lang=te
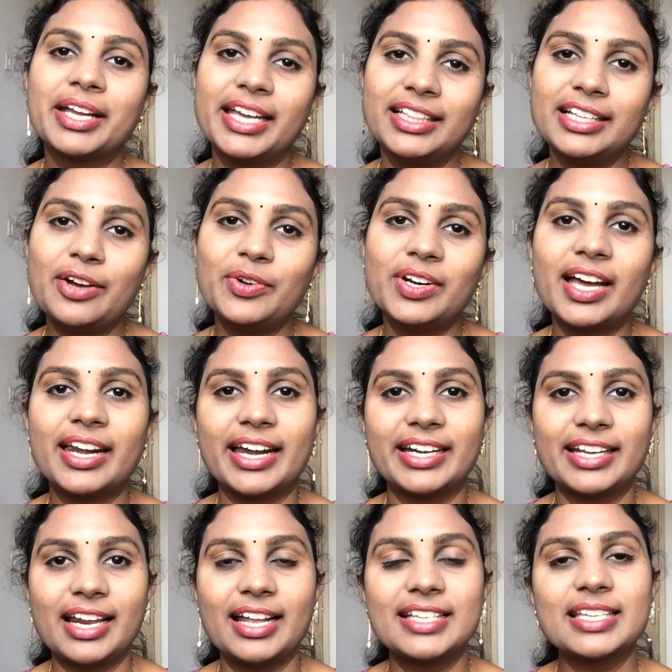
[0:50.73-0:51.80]
కింద ఉన్న
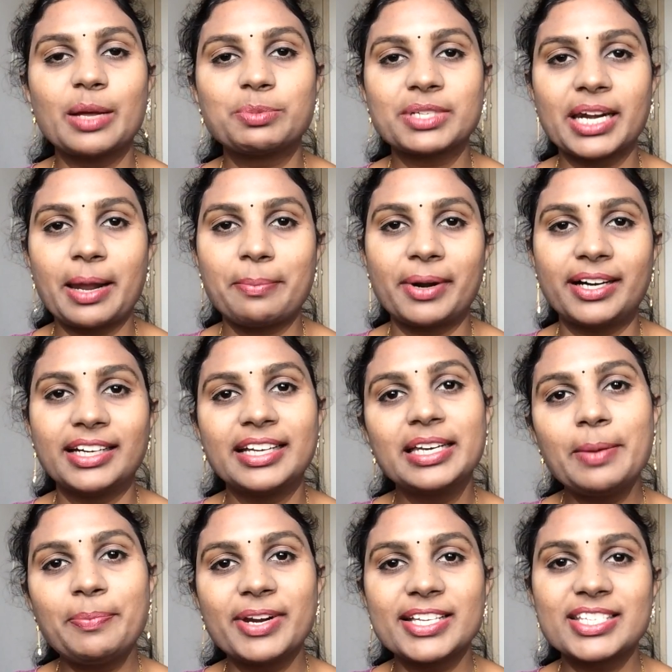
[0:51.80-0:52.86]
రెడ్ కలర్ సబ్స్క్రైబ్
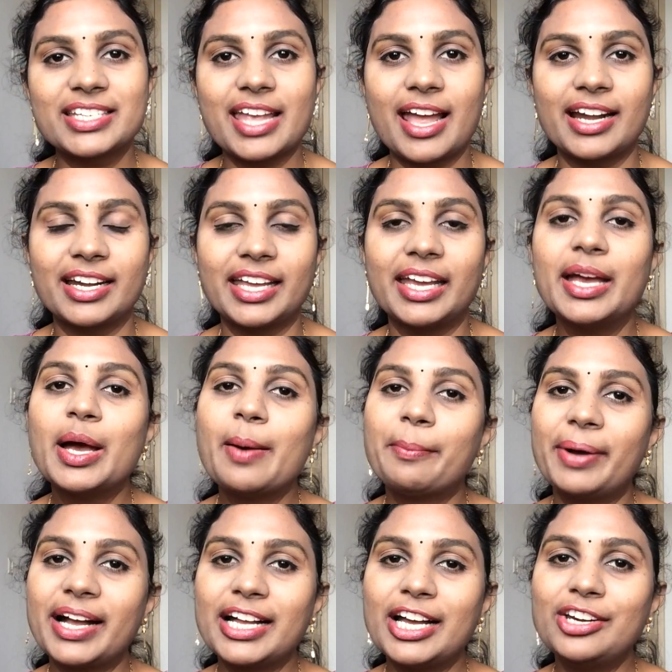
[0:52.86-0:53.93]
ని ప్రెస్ చేయండి
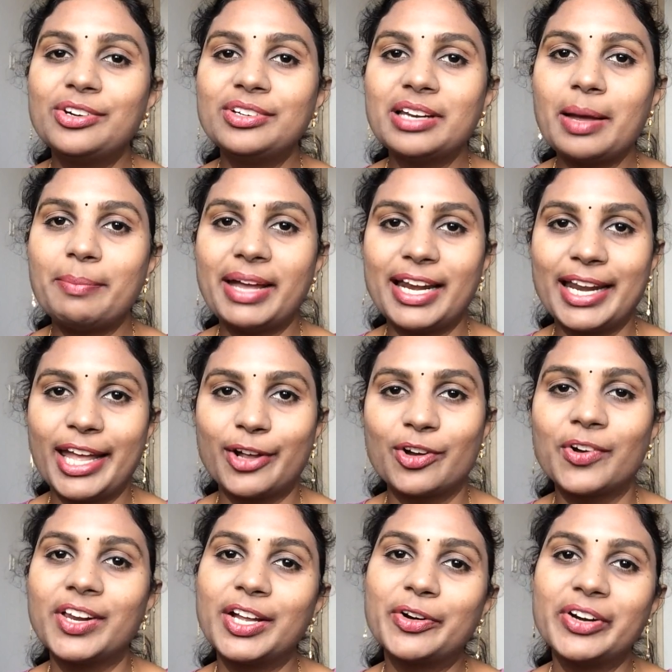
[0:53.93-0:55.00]
పక్కనున్న బెల్
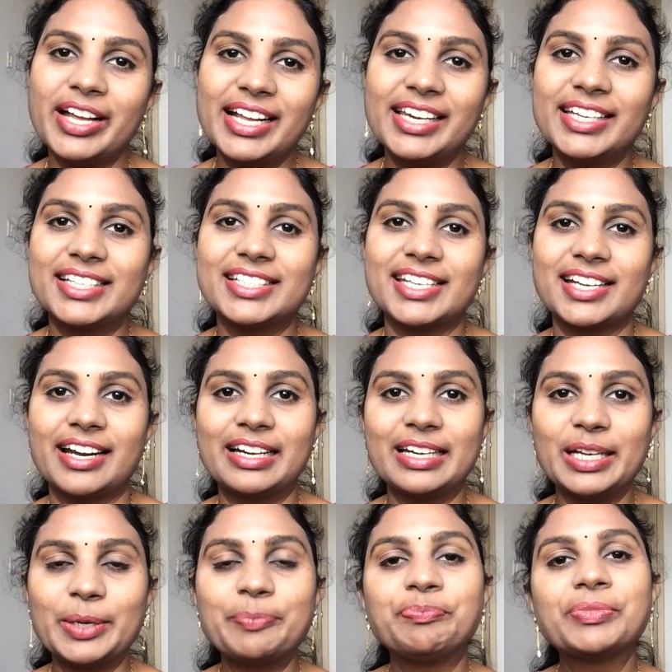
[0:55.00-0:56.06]
ని కూడా క్లిక్
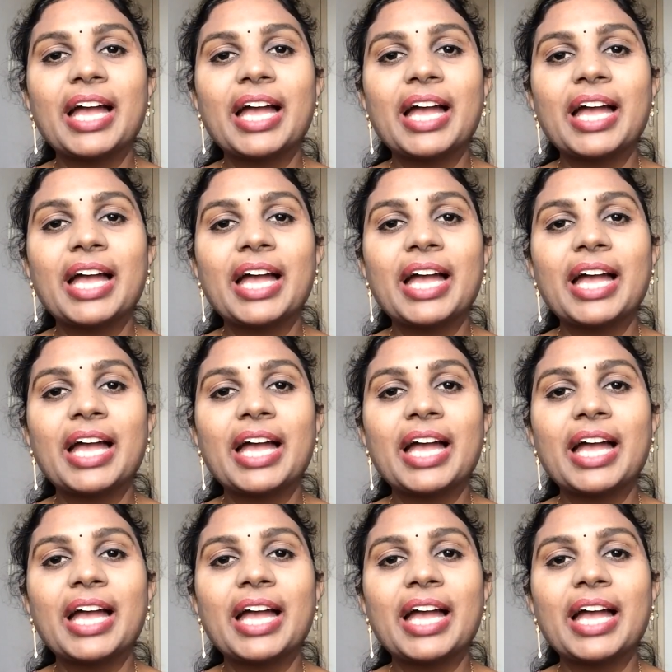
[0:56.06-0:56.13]
చేయండి